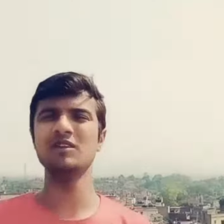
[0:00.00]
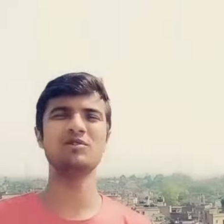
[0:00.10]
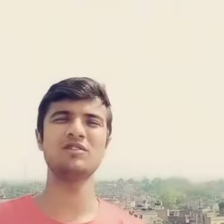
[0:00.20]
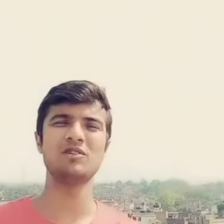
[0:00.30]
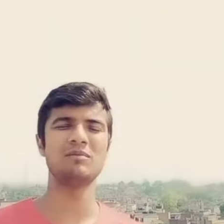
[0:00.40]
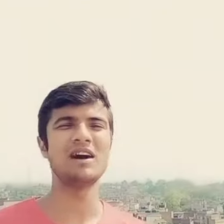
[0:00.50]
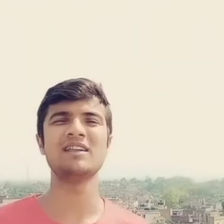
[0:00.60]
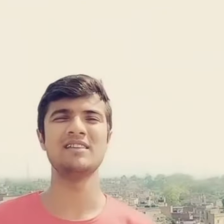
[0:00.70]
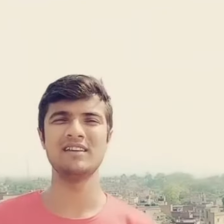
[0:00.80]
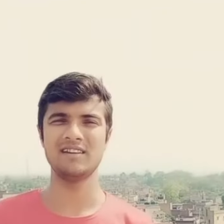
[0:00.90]
उसको मार
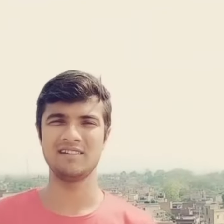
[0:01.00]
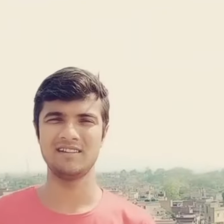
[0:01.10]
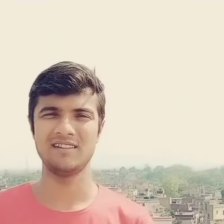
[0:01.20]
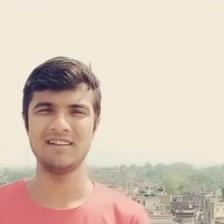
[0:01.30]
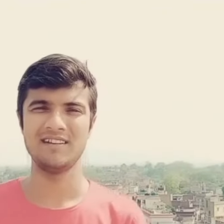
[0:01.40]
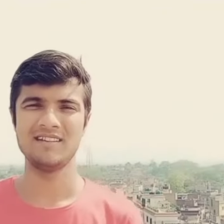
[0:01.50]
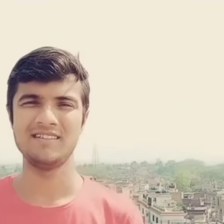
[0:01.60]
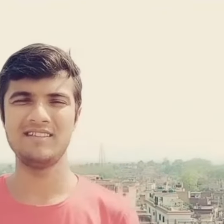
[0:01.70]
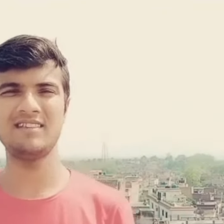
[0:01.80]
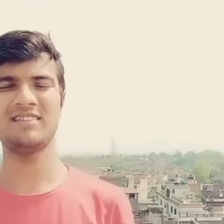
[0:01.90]
दिया
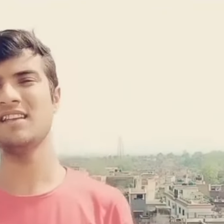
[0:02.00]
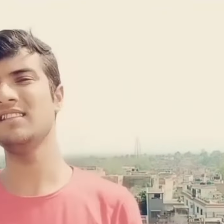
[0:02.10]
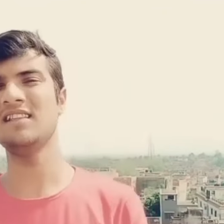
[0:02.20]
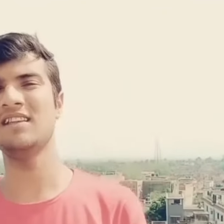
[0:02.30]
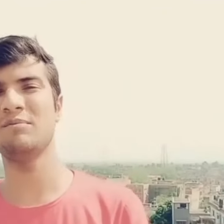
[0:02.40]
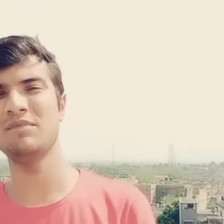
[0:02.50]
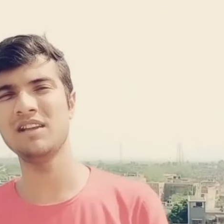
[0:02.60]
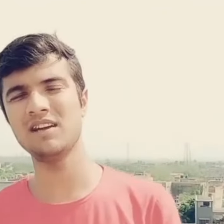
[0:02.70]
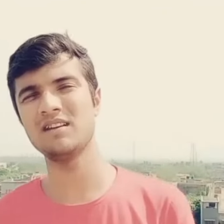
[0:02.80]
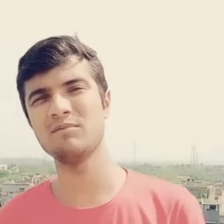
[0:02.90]
जिस संत ने अपने
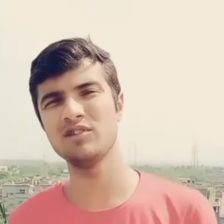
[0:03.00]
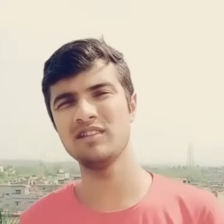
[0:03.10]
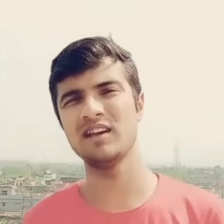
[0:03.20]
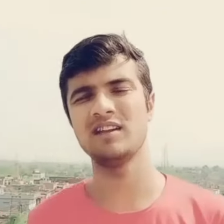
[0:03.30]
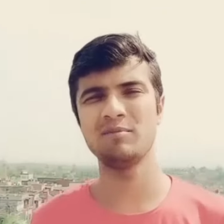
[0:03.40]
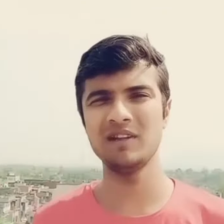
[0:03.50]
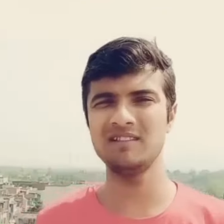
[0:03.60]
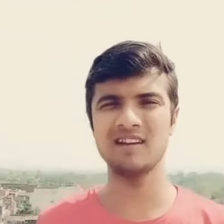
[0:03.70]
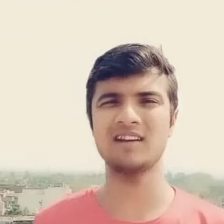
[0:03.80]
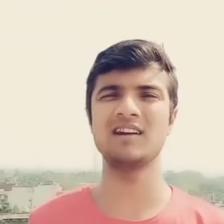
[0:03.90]
कर्मों से हर पल
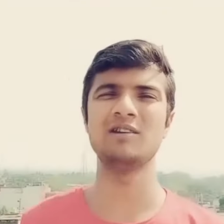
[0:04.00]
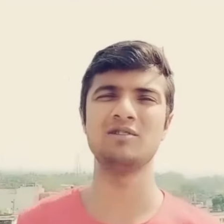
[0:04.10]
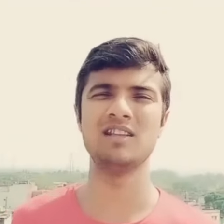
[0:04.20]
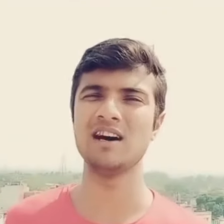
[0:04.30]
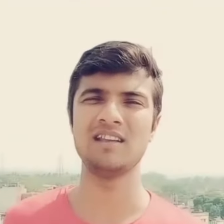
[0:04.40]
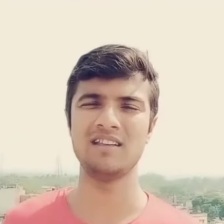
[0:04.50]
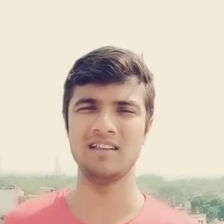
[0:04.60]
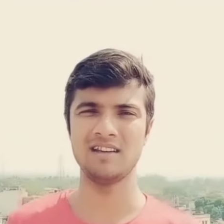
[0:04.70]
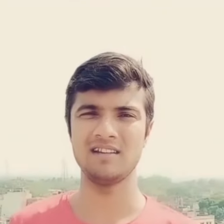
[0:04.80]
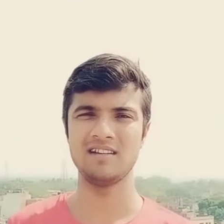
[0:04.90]
जग का उद्धार
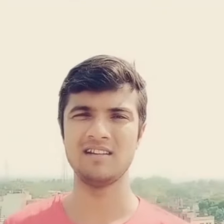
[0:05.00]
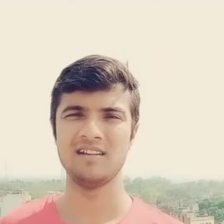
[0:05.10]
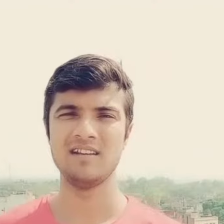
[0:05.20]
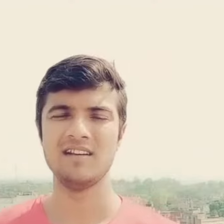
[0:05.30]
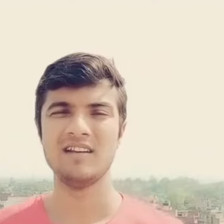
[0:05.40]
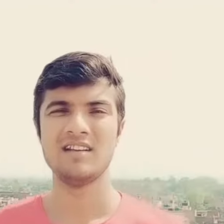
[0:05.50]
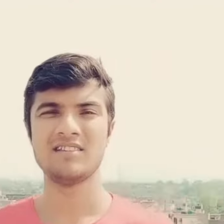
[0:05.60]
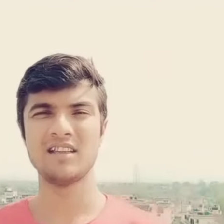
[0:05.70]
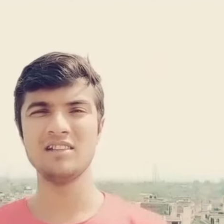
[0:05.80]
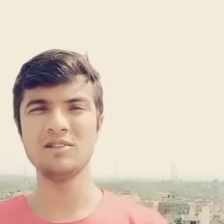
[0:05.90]
किया
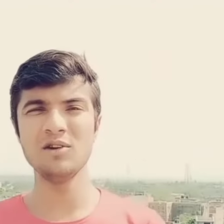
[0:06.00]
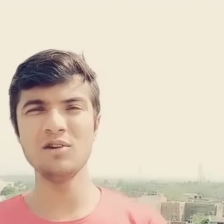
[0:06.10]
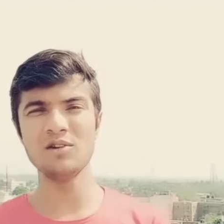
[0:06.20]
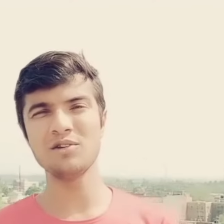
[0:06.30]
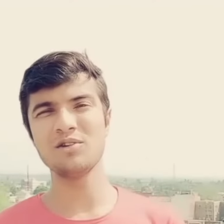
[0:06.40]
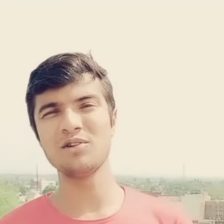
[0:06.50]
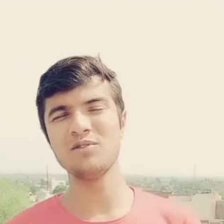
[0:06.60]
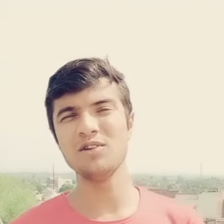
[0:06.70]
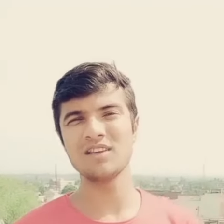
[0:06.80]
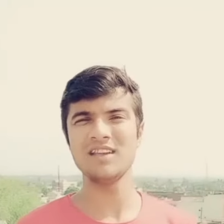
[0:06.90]
संतों और
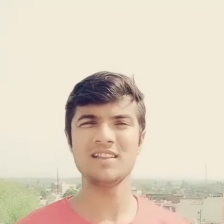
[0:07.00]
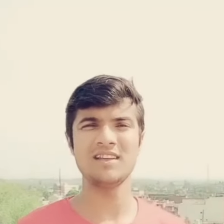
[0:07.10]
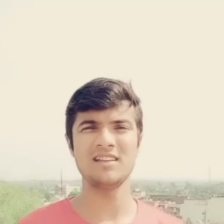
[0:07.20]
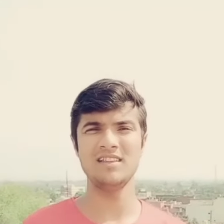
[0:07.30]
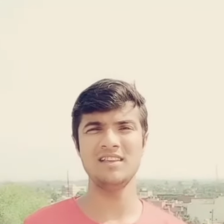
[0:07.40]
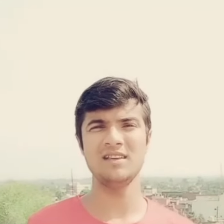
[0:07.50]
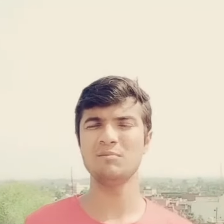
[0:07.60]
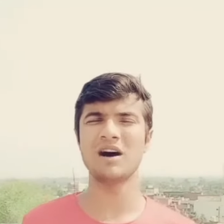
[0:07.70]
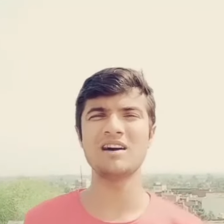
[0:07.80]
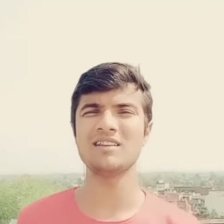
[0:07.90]
गुरुओं की धरती यह
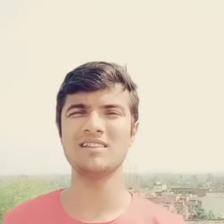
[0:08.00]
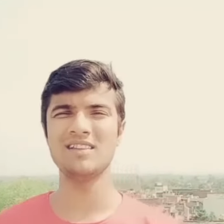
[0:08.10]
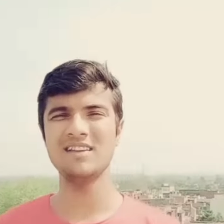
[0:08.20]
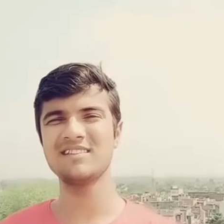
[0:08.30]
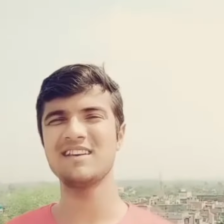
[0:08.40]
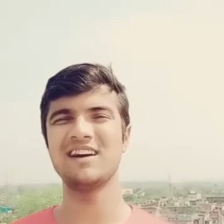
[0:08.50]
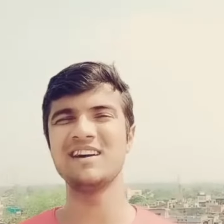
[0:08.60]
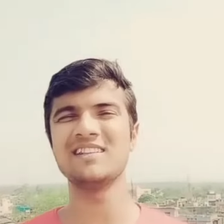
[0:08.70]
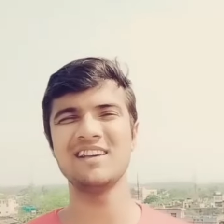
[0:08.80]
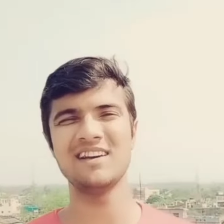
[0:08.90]
भारत देश
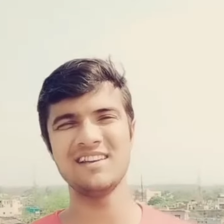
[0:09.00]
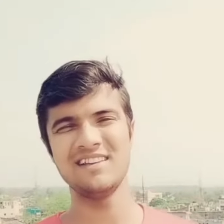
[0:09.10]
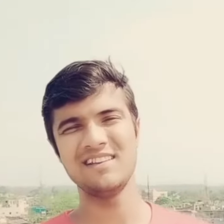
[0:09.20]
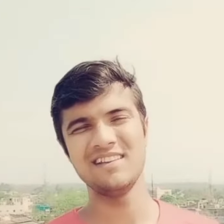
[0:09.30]
कहाता है